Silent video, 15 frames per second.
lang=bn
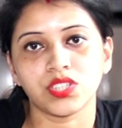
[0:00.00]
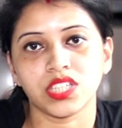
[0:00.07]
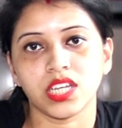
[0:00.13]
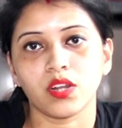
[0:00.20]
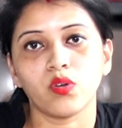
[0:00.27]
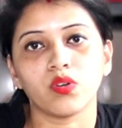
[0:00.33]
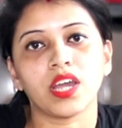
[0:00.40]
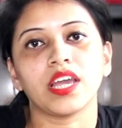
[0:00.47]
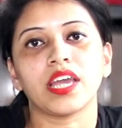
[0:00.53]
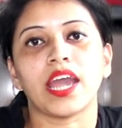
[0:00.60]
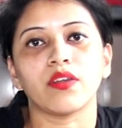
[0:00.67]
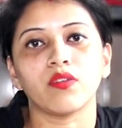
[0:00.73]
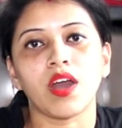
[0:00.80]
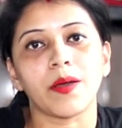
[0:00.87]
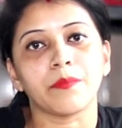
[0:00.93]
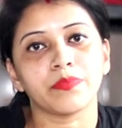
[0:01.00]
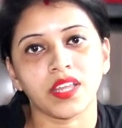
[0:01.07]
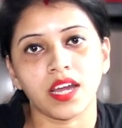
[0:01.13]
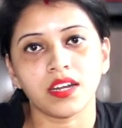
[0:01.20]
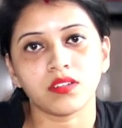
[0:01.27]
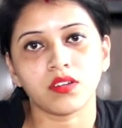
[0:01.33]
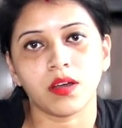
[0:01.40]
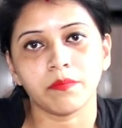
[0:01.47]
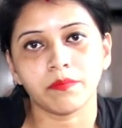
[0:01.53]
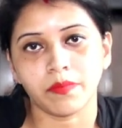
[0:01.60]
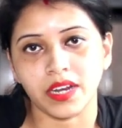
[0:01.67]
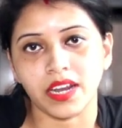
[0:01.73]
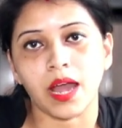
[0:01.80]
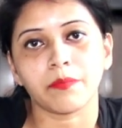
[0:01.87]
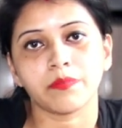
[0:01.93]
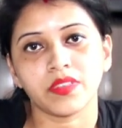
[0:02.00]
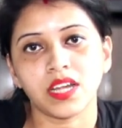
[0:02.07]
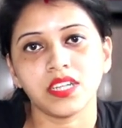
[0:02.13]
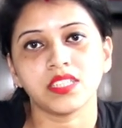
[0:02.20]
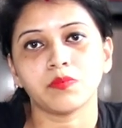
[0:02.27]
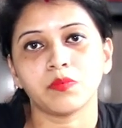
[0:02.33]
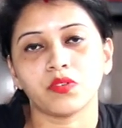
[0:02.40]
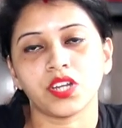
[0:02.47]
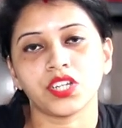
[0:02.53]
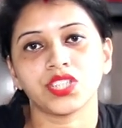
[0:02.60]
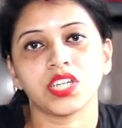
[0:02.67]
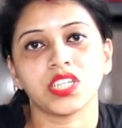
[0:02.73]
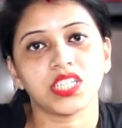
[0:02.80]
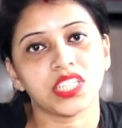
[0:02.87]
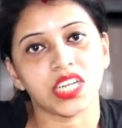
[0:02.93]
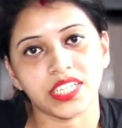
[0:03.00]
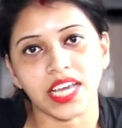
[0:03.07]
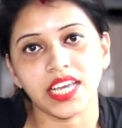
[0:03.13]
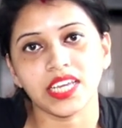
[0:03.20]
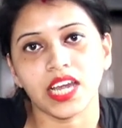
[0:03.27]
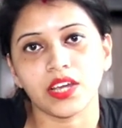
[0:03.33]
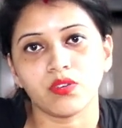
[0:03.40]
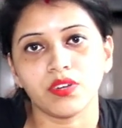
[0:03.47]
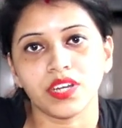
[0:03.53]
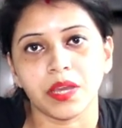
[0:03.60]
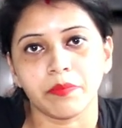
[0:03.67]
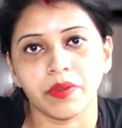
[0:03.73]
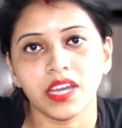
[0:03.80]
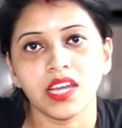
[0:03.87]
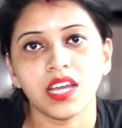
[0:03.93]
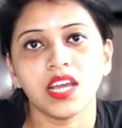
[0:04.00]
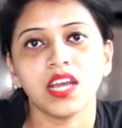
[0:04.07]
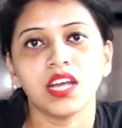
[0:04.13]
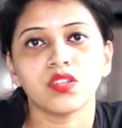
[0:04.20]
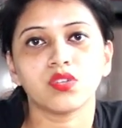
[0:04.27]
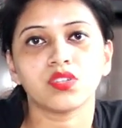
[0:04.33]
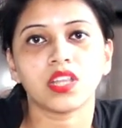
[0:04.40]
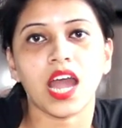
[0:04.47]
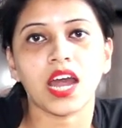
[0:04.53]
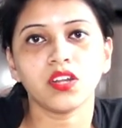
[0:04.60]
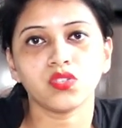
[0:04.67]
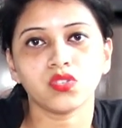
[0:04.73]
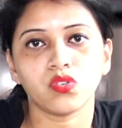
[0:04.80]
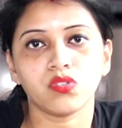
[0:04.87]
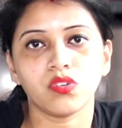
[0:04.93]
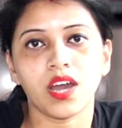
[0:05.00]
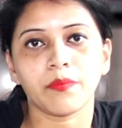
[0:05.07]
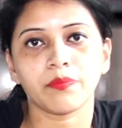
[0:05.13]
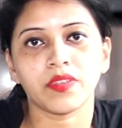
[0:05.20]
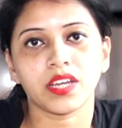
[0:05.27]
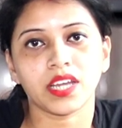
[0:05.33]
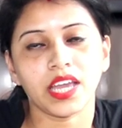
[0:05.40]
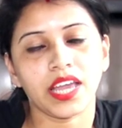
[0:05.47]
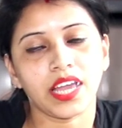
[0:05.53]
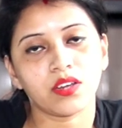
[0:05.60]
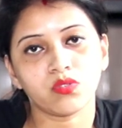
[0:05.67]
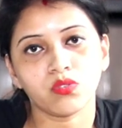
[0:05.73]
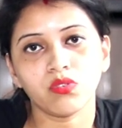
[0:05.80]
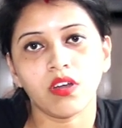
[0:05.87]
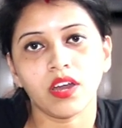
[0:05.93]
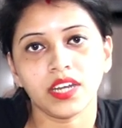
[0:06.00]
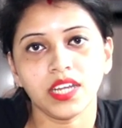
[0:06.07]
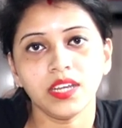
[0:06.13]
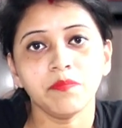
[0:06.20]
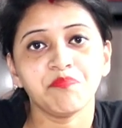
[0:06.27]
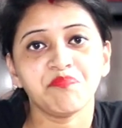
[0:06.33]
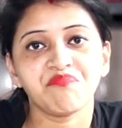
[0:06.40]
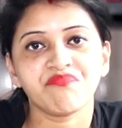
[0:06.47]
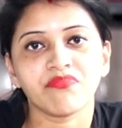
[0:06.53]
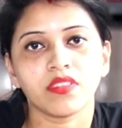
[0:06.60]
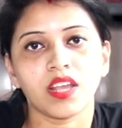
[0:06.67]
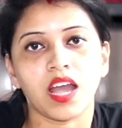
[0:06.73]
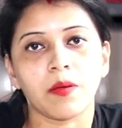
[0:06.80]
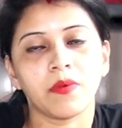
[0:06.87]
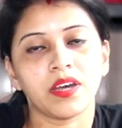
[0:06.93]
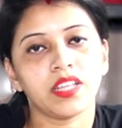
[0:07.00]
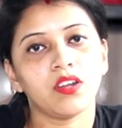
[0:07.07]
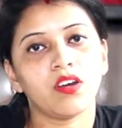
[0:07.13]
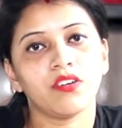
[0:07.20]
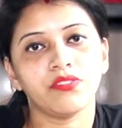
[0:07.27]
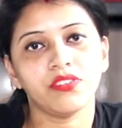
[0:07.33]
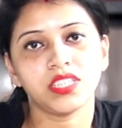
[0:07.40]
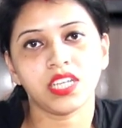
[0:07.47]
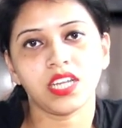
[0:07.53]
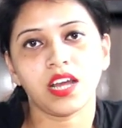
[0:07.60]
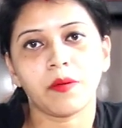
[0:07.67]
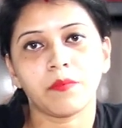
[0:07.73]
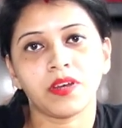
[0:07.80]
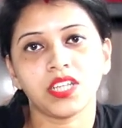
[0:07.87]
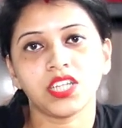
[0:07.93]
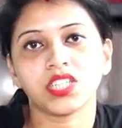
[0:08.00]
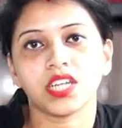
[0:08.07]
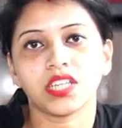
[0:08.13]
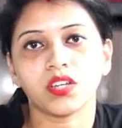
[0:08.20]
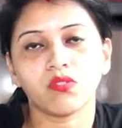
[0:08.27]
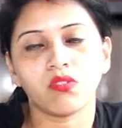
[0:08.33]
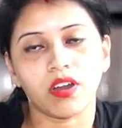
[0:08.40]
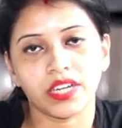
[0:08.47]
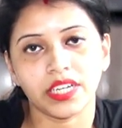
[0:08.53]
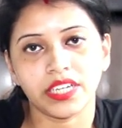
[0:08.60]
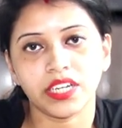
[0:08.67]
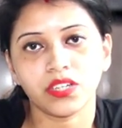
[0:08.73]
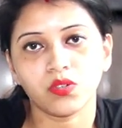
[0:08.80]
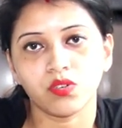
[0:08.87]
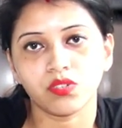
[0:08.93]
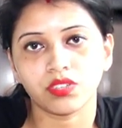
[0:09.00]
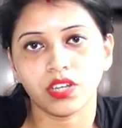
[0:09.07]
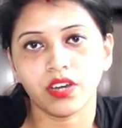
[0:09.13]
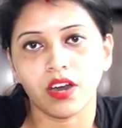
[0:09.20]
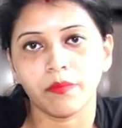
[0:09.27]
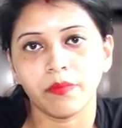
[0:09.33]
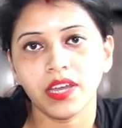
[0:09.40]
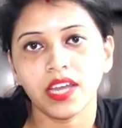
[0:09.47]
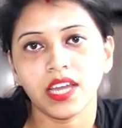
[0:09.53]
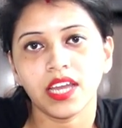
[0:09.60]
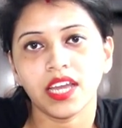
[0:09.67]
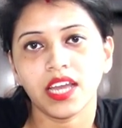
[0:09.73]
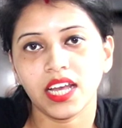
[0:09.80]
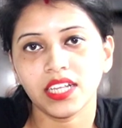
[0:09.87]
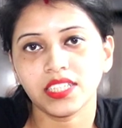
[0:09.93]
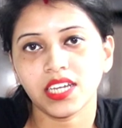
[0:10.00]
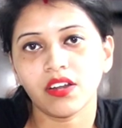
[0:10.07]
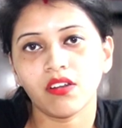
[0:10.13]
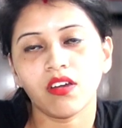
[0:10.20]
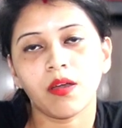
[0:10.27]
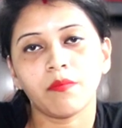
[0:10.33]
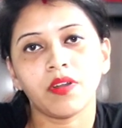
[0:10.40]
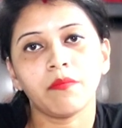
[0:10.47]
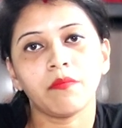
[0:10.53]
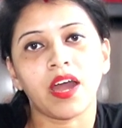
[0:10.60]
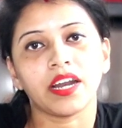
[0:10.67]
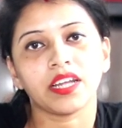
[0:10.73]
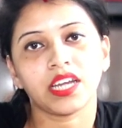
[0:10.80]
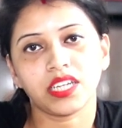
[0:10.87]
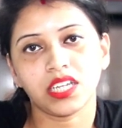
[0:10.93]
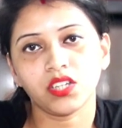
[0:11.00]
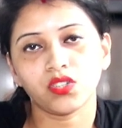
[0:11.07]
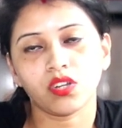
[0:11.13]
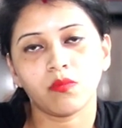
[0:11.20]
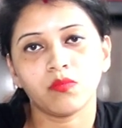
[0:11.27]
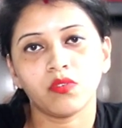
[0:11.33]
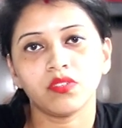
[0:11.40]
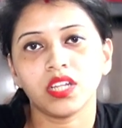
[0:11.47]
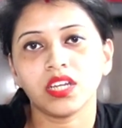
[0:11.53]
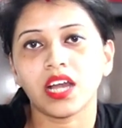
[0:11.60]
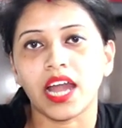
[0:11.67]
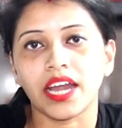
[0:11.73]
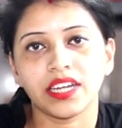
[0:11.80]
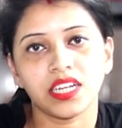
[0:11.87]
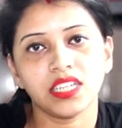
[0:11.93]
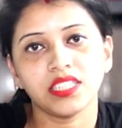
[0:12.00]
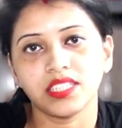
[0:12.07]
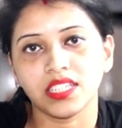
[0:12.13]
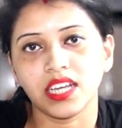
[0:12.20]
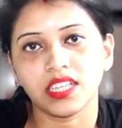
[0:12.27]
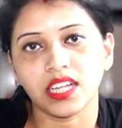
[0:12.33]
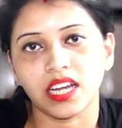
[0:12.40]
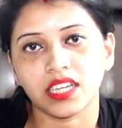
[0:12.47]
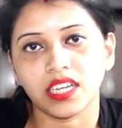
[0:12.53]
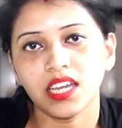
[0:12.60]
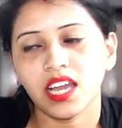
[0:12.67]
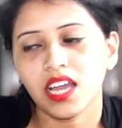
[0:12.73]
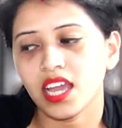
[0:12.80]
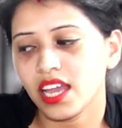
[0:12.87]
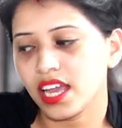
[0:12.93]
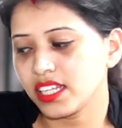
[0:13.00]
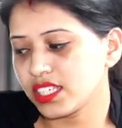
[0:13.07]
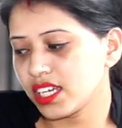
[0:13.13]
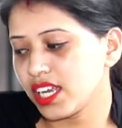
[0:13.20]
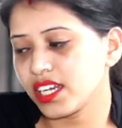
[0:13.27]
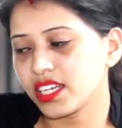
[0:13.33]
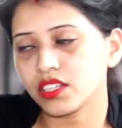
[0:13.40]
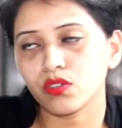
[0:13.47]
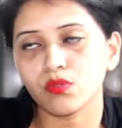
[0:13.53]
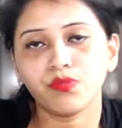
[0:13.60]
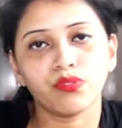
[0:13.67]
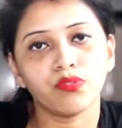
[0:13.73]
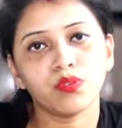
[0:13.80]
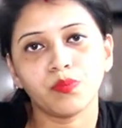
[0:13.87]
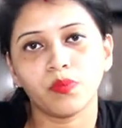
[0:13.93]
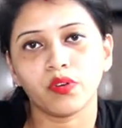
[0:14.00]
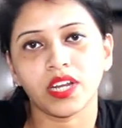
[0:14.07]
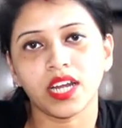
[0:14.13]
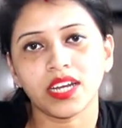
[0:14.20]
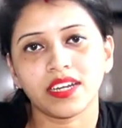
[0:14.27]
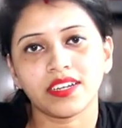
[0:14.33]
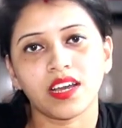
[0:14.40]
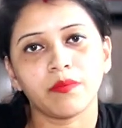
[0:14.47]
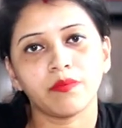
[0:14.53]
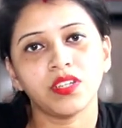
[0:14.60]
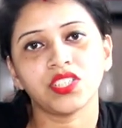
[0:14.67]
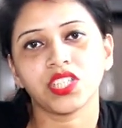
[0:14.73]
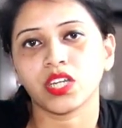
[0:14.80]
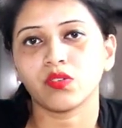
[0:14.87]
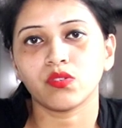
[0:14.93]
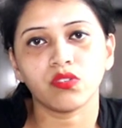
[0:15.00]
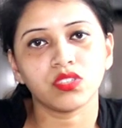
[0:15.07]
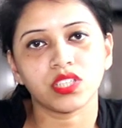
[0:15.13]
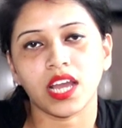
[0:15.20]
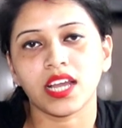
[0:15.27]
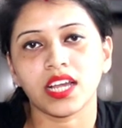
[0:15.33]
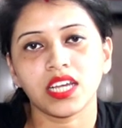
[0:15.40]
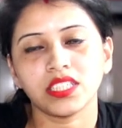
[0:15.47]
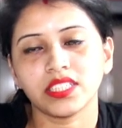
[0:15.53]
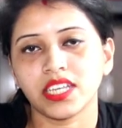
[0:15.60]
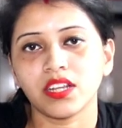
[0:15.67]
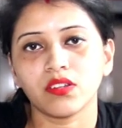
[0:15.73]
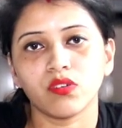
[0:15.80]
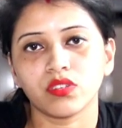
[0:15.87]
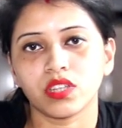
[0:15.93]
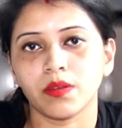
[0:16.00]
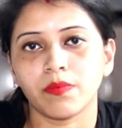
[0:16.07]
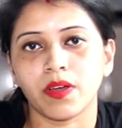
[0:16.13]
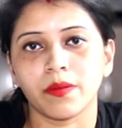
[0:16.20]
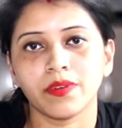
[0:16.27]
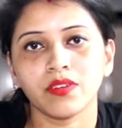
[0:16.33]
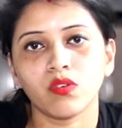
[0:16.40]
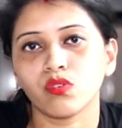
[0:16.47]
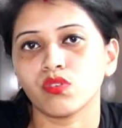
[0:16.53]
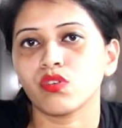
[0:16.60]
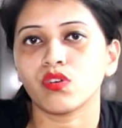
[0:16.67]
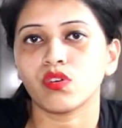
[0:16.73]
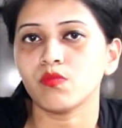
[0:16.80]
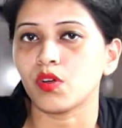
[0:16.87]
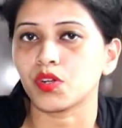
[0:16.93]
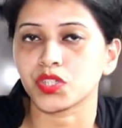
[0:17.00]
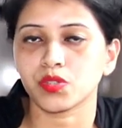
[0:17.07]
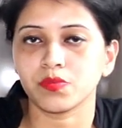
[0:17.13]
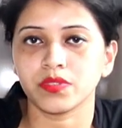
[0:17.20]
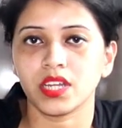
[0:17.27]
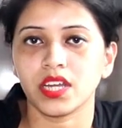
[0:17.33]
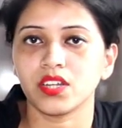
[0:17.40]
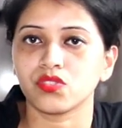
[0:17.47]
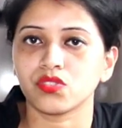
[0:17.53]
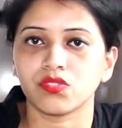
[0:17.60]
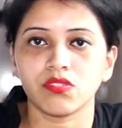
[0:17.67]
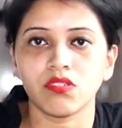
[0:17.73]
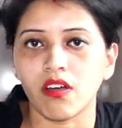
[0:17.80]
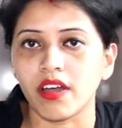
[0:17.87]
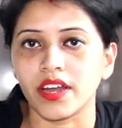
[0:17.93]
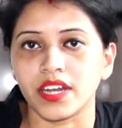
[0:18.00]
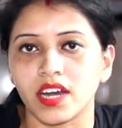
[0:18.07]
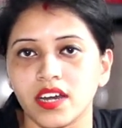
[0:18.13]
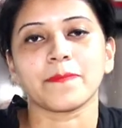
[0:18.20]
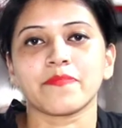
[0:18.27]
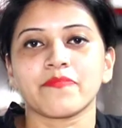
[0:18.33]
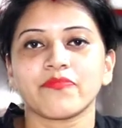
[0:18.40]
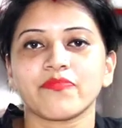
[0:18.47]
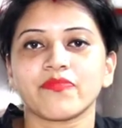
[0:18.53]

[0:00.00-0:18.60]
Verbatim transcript: করছে লোকে কেন আপনার মানে আপনার যে প্রোডাকশনটা সেটাই কেন নেবে তো তার জন্য আপনাকে একটুখানি আমাদের অফিসে আমাদের সাথে কোয়ার্ডিনেট করতে হবে এছাড়াও আমরা মার্কেটিং সম্বন্ধে গাইডেন্স দিয়ে থাকি এছাড়া এটা তো ফ্রুট প্রোডাক্ট এটা আপনি যে কোনো জায়গায় সেল করতে পারবেন কোনো রকম অসুবিধা এর জন্য হয় না তো